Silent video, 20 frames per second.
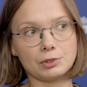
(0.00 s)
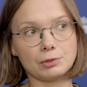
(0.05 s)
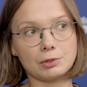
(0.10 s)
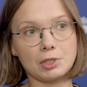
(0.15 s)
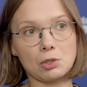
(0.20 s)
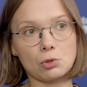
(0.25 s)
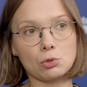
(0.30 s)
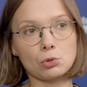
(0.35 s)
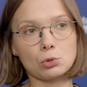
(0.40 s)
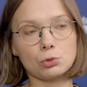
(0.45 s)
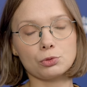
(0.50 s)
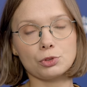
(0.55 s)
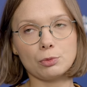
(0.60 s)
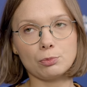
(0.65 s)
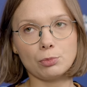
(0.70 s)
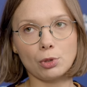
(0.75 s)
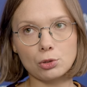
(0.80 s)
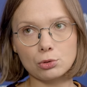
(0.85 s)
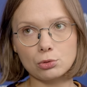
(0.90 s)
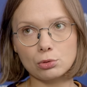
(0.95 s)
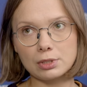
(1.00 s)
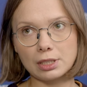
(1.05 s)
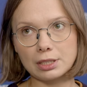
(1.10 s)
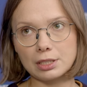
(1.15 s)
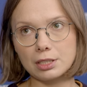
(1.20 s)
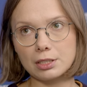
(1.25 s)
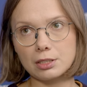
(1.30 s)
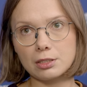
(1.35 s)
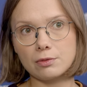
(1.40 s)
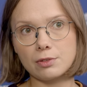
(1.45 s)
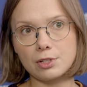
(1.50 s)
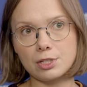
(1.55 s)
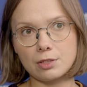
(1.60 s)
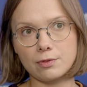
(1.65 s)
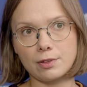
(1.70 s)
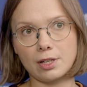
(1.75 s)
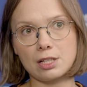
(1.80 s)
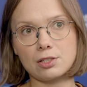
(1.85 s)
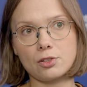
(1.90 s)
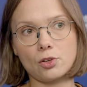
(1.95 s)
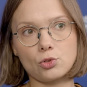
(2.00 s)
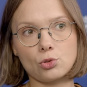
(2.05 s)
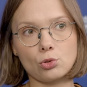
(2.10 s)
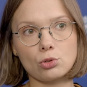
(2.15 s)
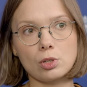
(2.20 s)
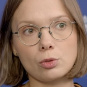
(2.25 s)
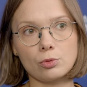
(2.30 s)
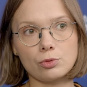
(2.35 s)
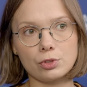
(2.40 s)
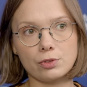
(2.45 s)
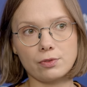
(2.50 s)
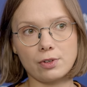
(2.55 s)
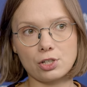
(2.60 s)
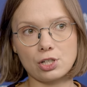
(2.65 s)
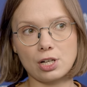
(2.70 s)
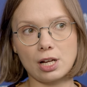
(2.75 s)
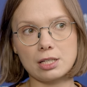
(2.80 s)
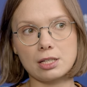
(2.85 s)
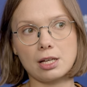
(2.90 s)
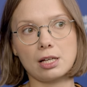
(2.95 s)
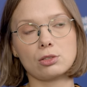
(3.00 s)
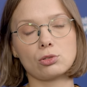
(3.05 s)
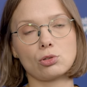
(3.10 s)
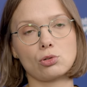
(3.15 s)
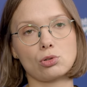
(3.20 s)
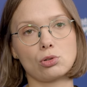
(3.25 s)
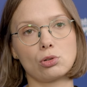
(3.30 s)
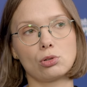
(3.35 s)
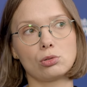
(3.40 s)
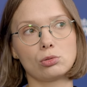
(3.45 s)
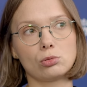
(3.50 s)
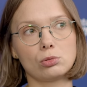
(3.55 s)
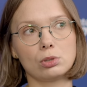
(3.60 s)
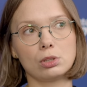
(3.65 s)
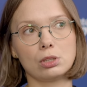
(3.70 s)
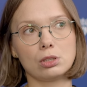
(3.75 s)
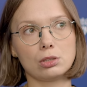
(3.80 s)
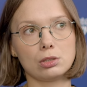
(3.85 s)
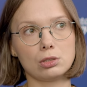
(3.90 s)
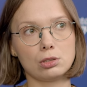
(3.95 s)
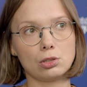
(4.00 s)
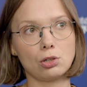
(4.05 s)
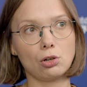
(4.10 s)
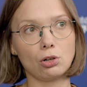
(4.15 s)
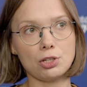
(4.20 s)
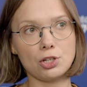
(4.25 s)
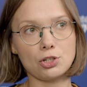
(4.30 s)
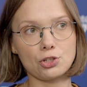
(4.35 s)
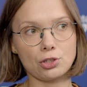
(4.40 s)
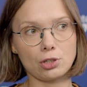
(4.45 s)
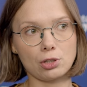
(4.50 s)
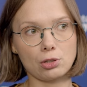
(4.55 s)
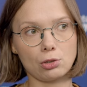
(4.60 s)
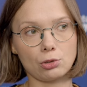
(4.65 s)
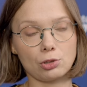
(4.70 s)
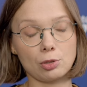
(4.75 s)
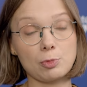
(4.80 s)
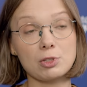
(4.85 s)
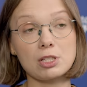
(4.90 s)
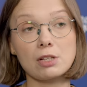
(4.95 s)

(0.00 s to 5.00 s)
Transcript: y, kierunków importu, tak i dywersyfikacja źródeł wytwarzania to są y, konieczne kroki.